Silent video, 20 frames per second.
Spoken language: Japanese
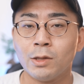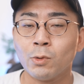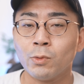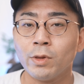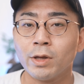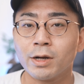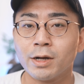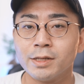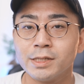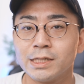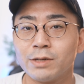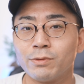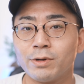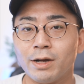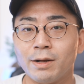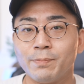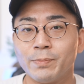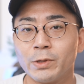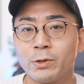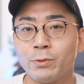どんな感じなの
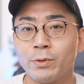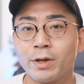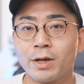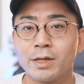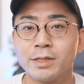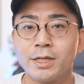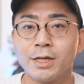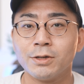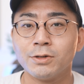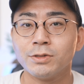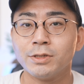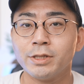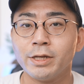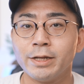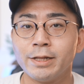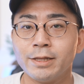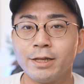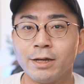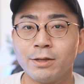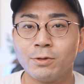か、これからチェックし
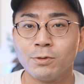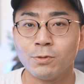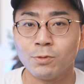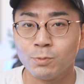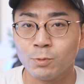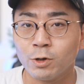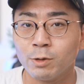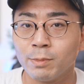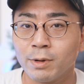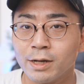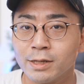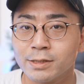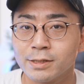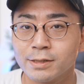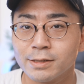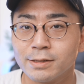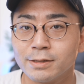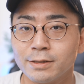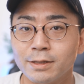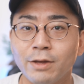ていきたいと思いま
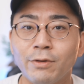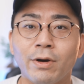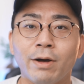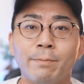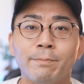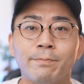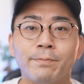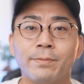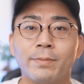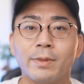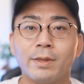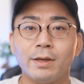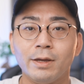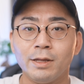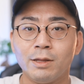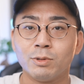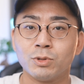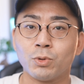す。では、行きま